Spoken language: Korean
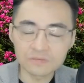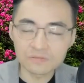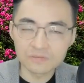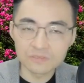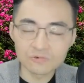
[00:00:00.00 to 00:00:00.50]

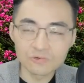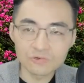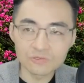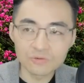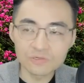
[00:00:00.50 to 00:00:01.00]
이
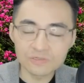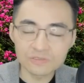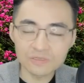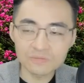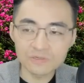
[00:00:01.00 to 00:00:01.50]
고용이 너무 이렇게
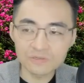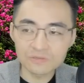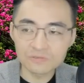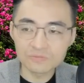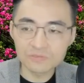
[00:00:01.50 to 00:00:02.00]

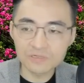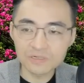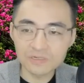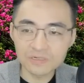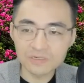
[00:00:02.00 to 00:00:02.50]
세면 또
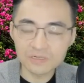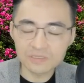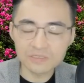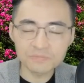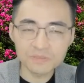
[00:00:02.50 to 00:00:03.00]
물가가
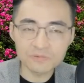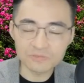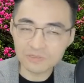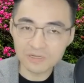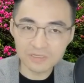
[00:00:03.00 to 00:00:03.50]
안 잡히면
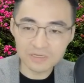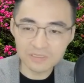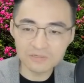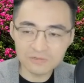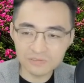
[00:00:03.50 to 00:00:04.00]
어떡하나
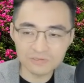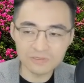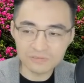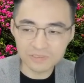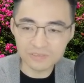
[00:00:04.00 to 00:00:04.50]
이
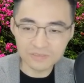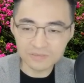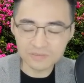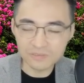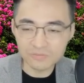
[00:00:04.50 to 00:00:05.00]
걱정이에요
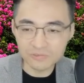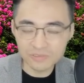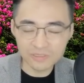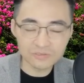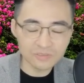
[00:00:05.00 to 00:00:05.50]
지금. 그리고
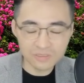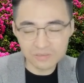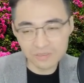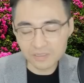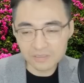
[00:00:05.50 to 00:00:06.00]
보스텍
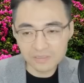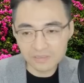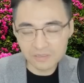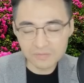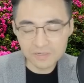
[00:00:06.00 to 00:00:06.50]

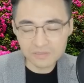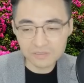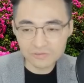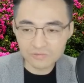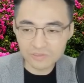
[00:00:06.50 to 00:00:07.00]
애틀랜타
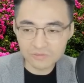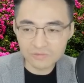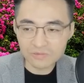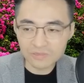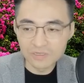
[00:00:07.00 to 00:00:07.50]
연방은행
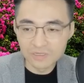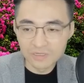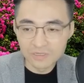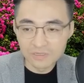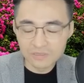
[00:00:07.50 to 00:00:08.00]
총재도
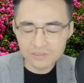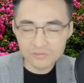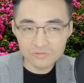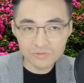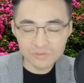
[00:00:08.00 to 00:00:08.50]

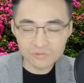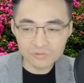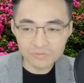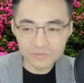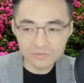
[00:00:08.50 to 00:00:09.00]
기준금리 더
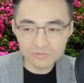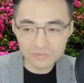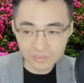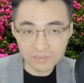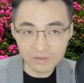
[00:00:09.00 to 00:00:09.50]
높일 수도
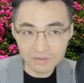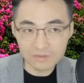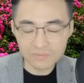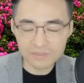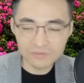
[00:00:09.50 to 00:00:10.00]
있다
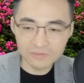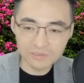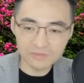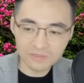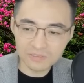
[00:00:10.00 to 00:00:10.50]
막 이런
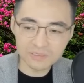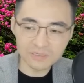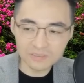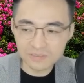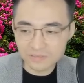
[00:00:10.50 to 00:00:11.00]
얘기를 하니까
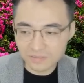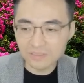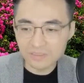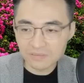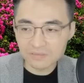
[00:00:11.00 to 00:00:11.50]

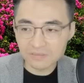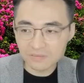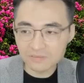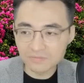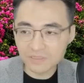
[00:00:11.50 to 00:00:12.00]
이제
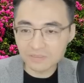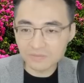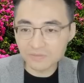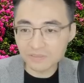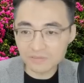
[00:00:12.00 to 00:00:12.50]
금리가
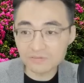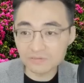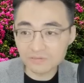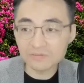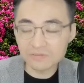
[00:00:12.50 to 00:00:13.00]
급등하는 거죠.